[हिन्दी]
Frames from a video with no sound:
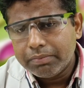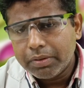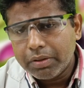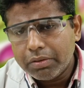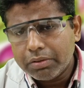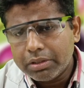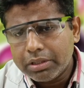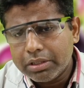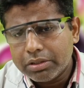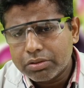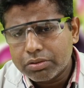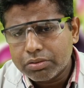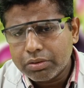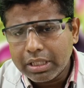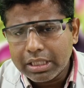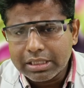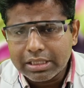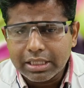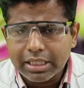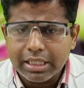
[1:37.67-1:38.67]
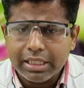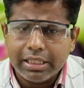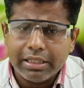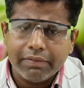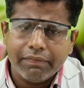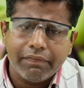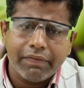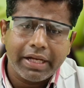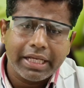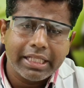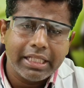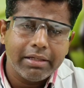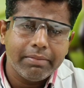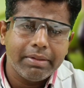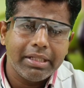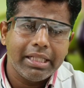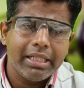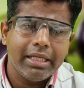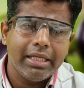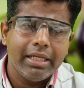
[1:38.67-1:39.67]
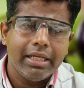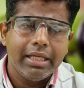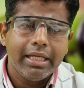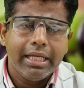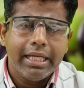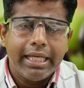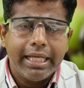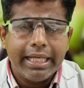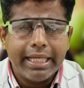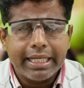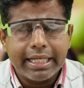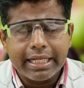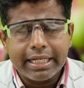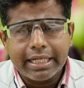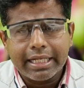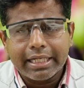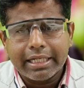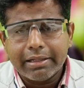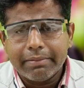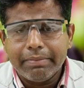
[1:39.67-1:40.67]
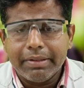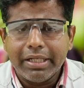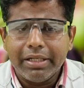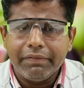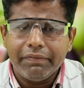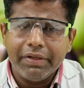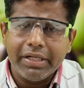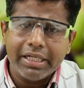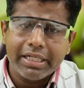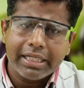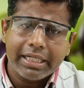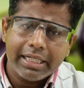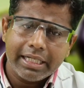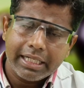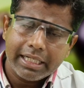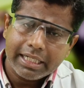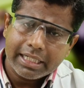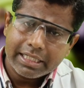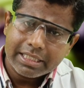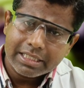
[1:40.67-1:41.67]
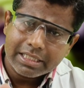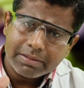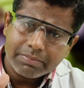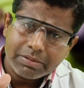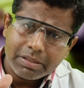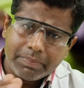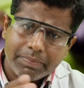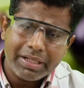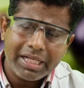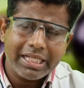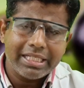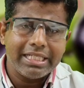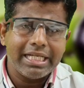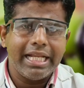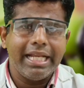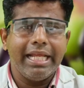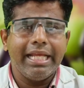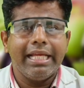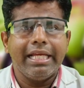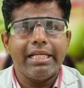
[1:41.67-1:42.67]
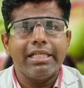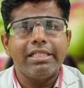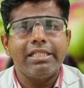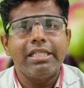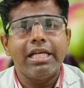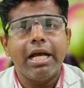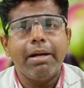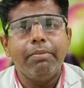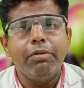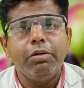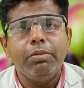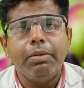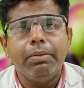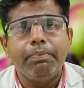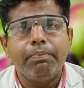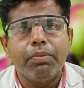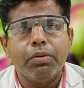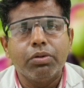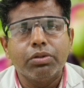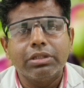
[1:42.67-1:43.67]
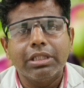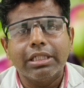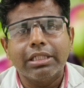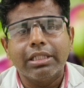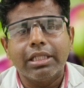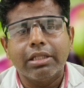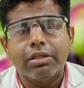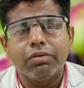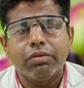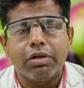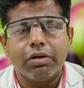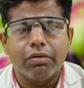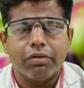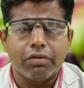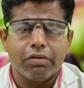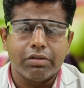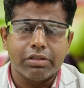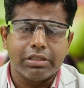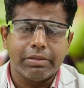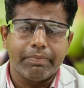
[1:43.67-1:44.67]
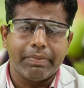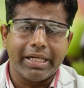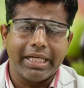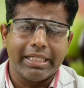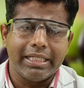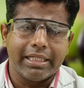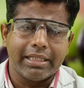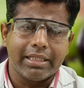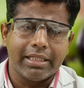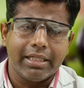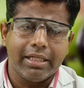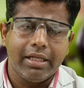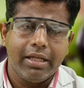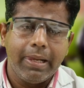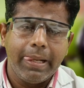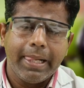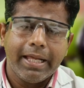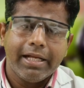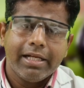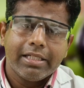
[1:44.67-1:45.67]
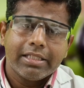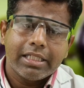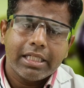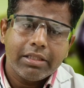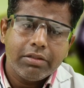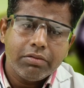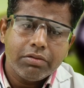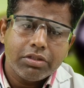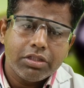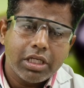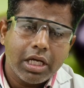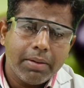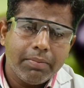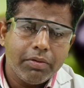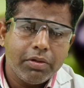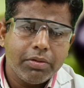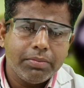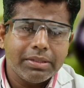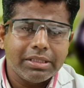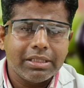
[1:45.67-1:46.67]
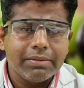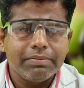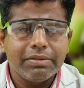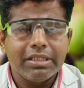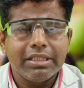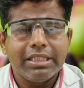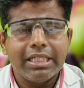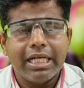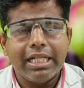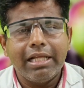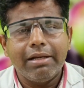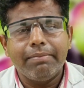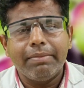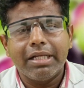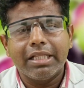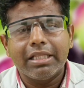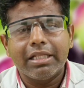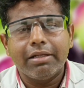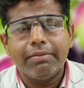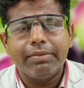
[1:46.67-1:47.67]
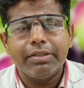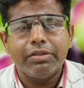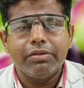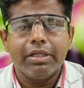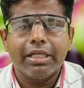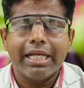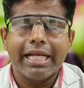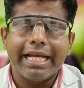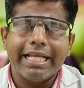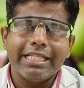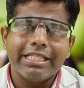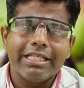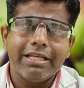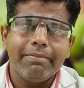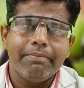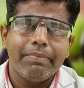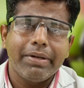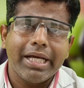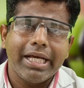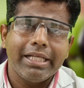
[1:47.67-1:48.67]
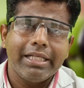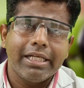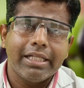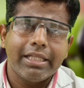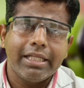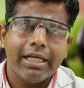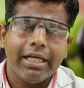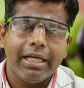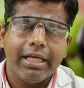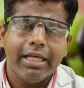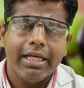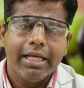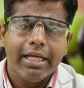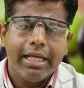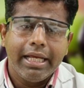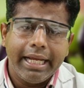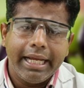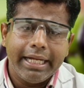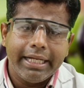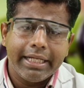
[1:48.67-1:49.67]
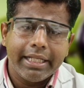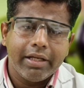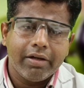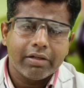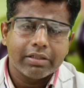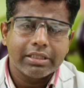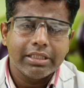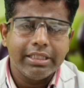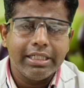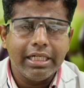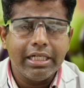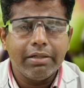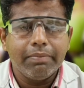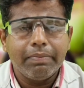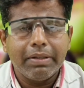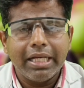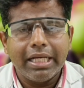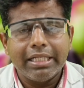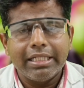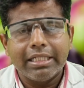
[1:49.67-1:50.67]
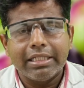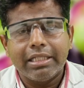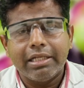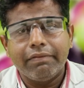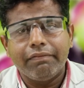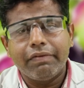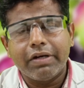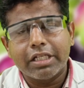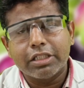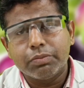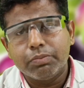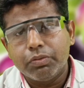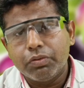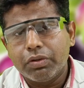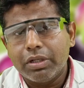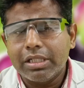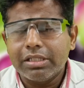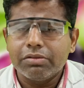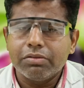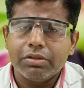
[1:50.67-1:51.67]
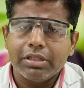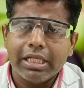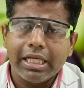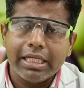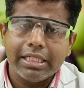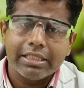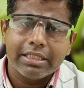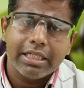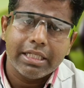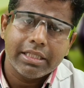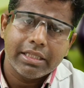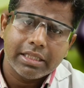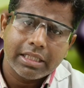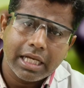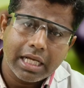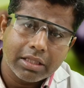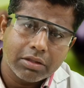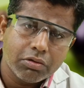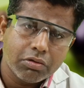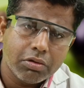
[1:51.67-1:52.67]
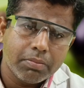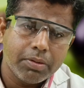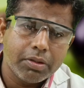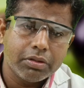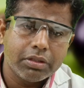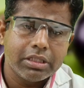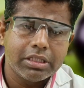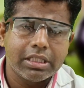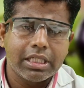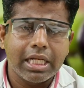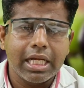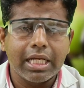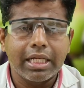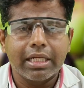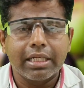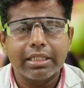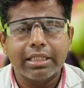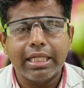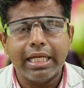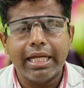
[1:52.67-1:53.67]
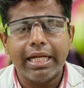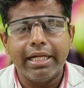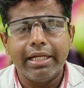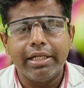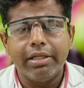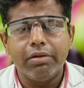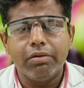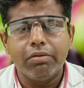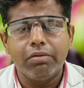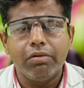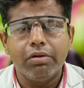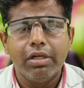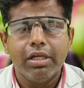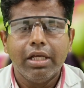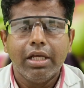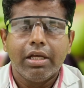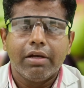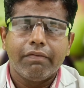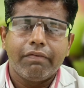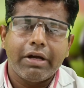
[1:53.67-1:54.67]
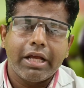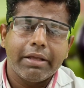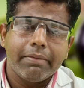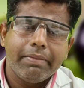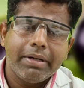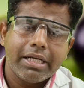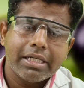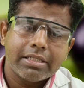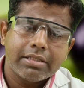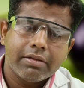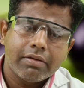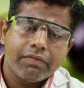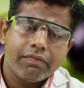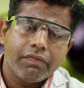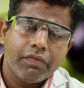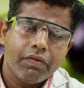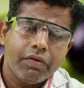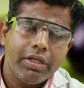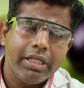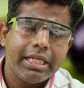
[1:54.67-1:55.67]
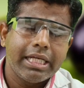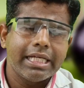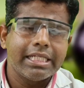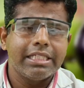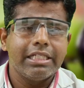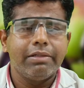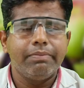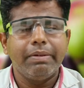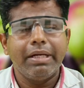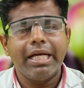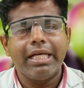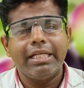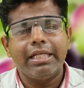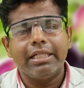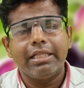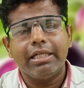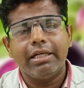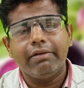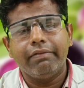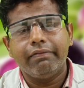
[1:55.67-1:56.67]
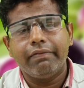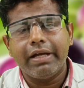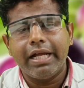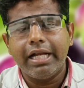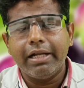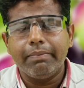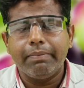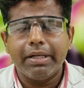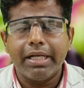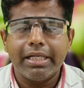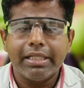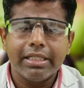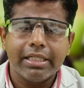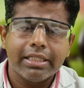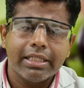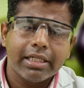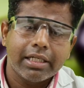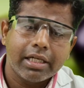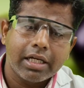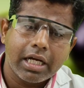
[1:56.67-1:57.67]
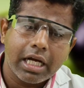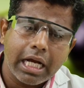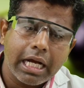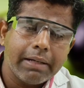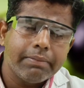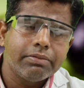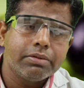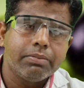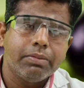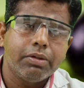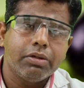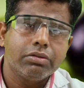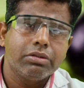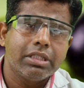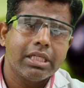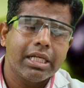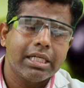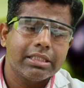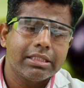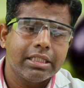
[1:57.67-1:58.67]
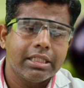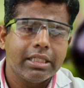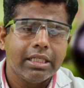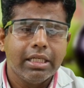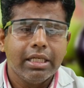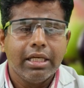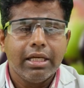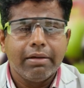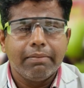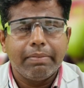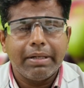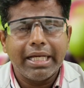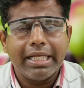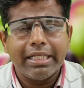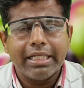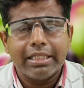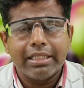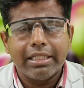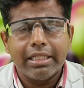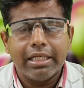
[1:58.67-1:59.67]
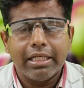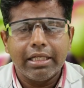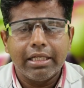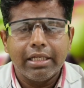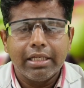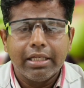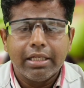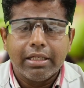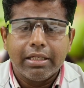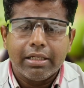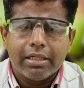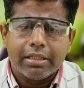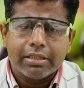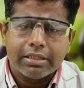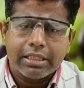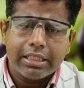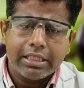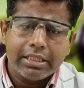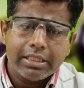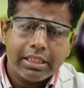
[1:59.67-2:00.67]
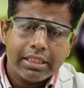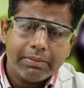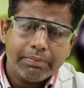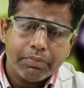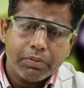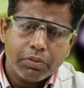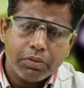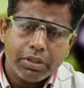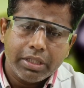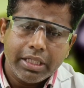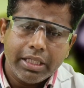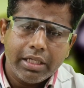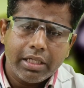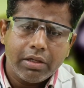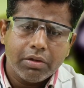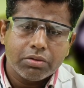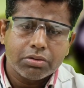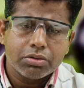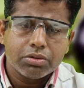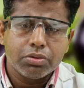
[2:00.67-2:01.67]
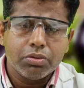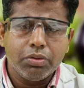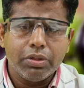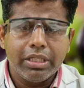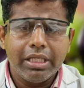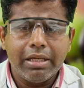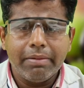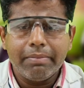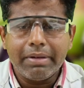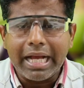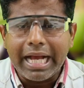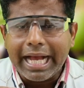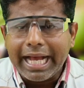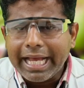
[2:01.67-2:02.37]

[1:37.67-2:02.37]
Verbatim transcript: बहुत ही स्वास्थ्य के लिए फायदेमंद है एक एक करके बेनिफिट करेंगे लेकिन सबसे पहले जानेंगे कि जामुन में पोषक तत्व कौन कौन से पाए जाते हैं साथियों जामुन में सबसे ज़्यादा मात्रा में जो है कैल्शियम पाया जाता है एंटीऑक्सीडेंट पाया जाता है फास्फोरस होता है इसलिए दांतों को बहुत स्ट्रांग रखता है हंडियों को फाइबर्स और फोलिक एसिड पाया जाता है फैट पाया जाता है काप्स बहुत तरह से पाए जाते हैं साथ ही साथ प्रोटीन और सोडियम